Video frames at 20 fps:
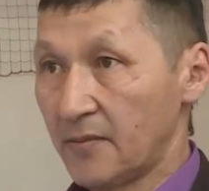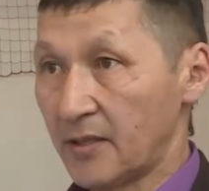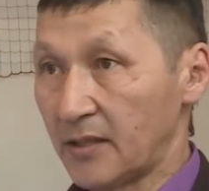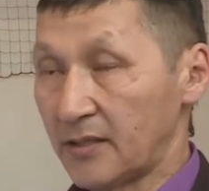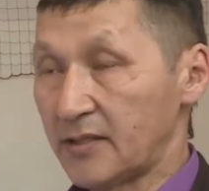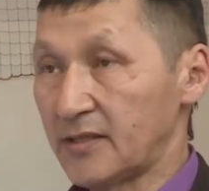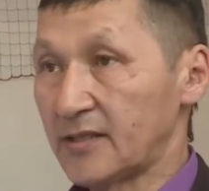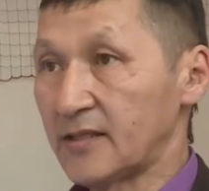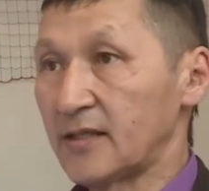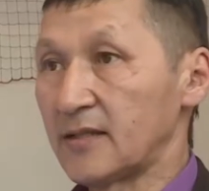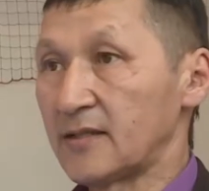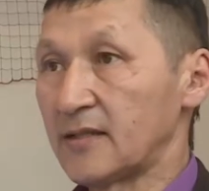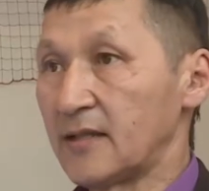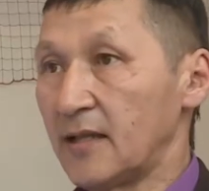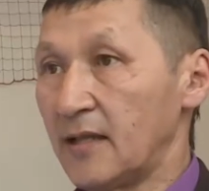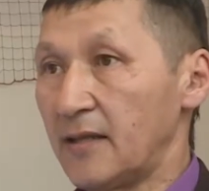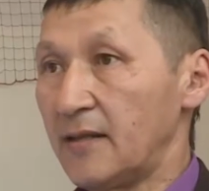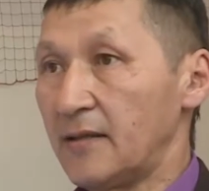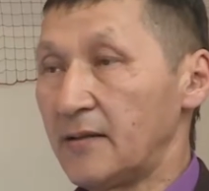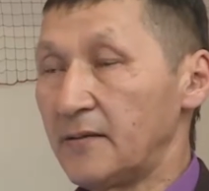практическое
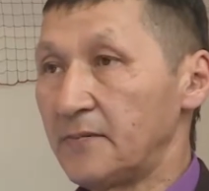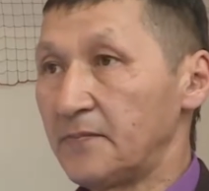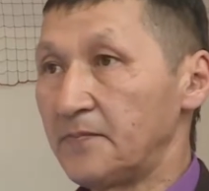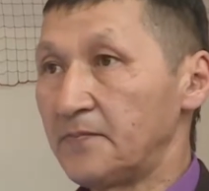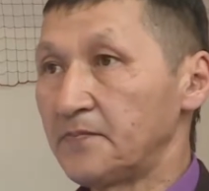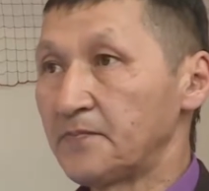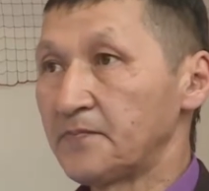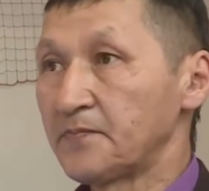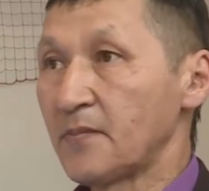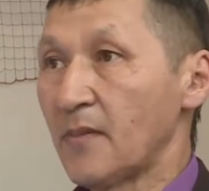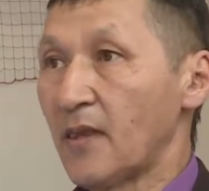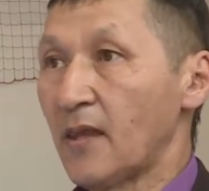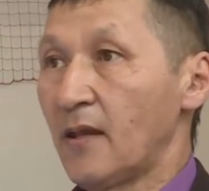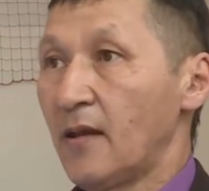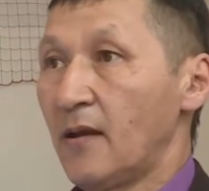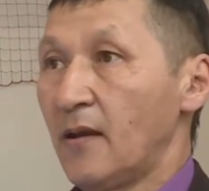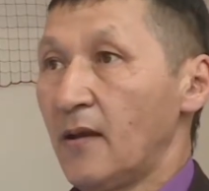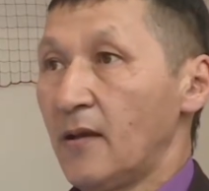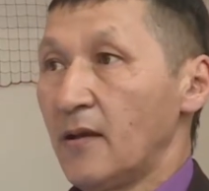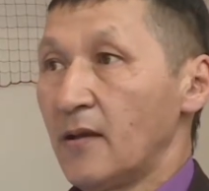задание.
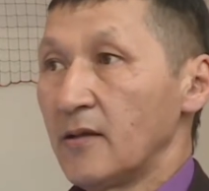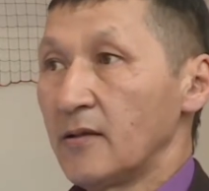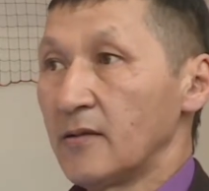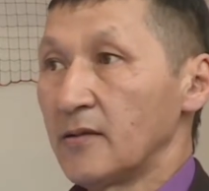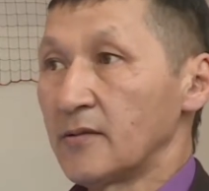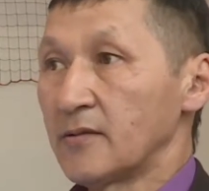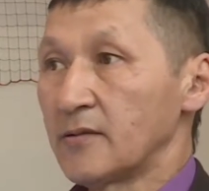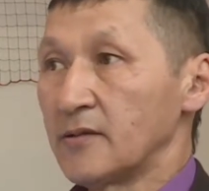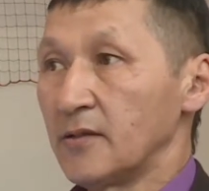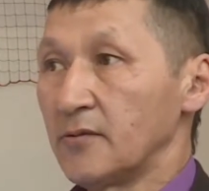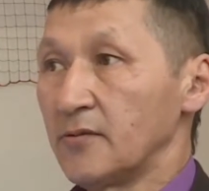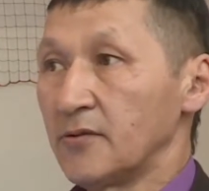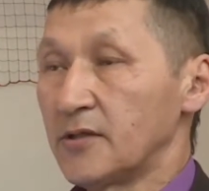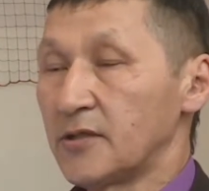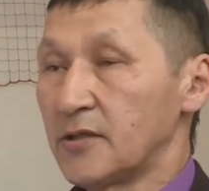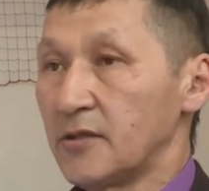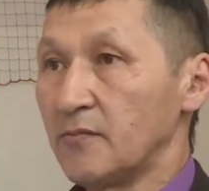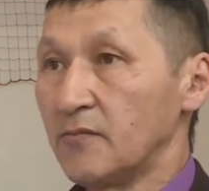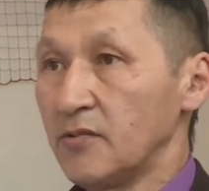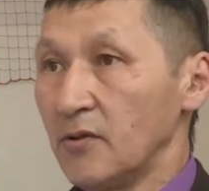
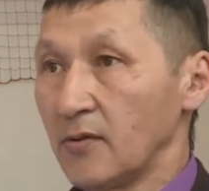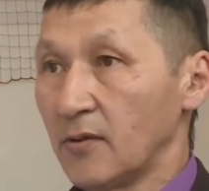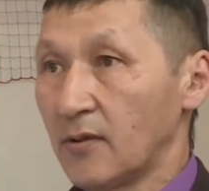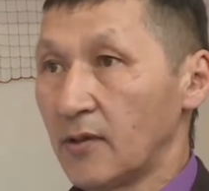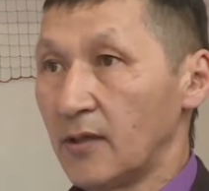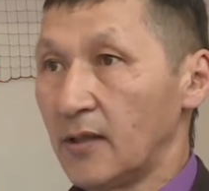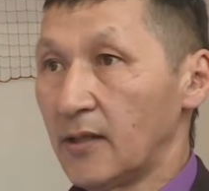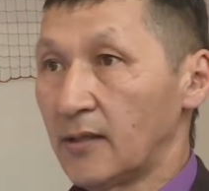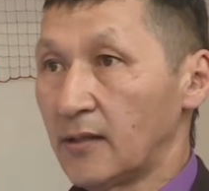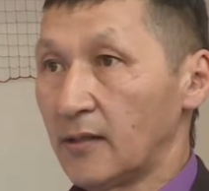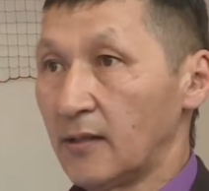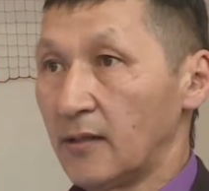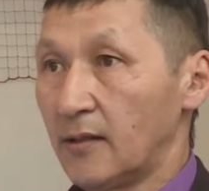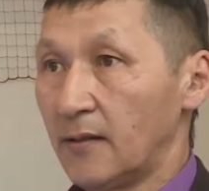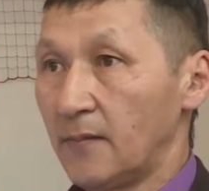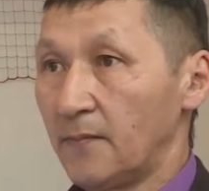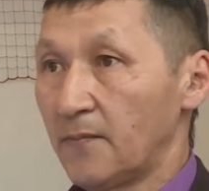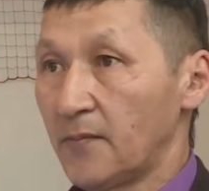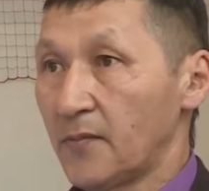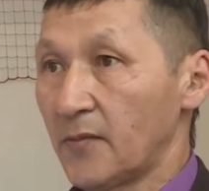Следующий блок –
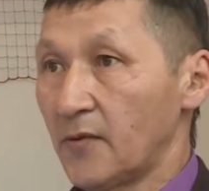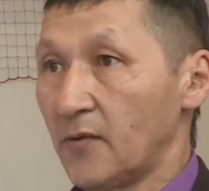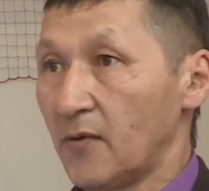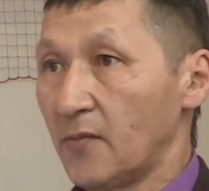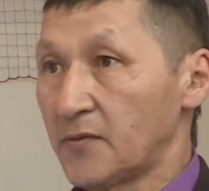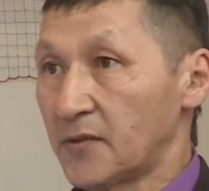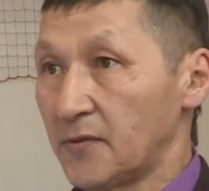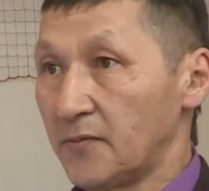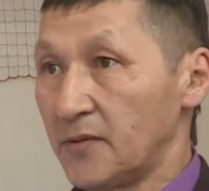это общая